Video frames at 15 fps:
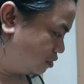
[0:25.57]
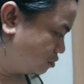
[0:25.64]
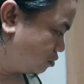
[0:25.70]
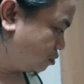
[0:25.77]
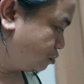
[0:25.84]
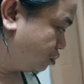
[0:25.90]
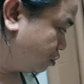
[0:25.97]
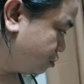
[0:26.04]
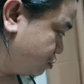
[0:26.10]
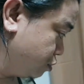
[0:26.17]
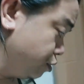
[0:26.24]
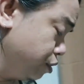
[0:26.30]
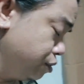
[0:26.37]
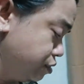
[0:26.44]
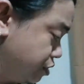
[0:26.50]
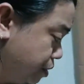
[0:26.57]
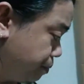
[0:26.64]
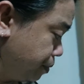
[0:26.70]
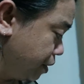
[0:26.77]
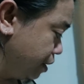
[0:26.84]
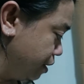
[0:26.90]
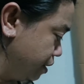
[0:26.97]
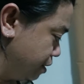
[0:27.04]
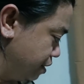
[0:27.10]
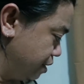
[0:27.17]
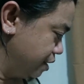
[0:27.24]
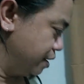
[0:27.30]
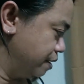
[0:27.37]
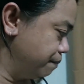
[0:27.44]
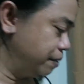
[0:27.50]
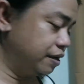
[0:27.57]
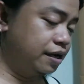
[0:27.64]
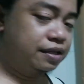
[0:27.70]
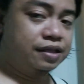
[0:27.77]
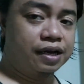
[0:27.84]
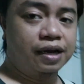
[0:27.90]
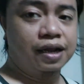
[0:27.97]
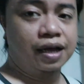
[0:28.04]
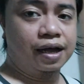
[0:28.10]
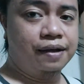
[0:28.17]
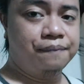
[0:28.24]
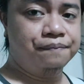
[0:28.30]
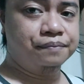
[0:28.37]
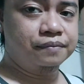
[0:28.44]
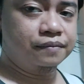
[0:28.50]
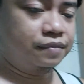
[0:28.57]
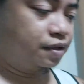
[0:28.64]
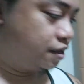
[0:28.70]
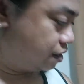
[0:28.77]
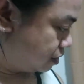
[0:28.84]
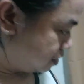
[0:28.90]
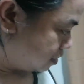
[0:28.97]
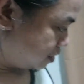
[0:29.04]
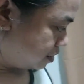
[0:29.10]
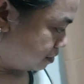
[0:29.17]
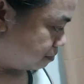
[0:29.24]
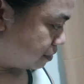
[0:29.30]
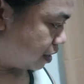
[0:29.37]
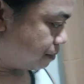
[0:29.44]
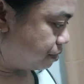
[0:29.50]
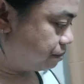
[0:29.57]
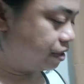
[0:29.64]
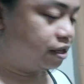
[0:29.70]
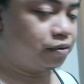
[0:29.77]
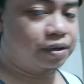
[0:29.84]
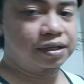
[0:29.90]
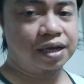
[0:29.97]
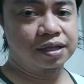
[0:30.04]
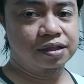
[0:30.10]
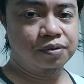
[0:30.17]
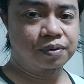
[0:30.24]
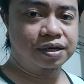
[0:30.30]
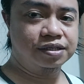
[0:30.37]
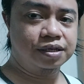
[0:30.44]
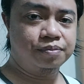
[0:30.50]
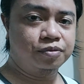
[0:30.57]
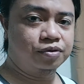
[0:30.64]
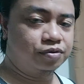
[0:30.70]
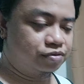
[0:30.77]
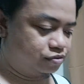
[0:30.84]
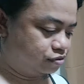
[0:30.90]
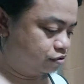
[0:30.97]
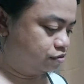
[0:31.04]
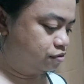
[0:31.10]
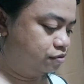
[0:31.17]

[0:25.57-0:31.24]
So, so, so yun, syempre, pag nag-drill ka, maraming may iwan kahit nawalisan mo. So,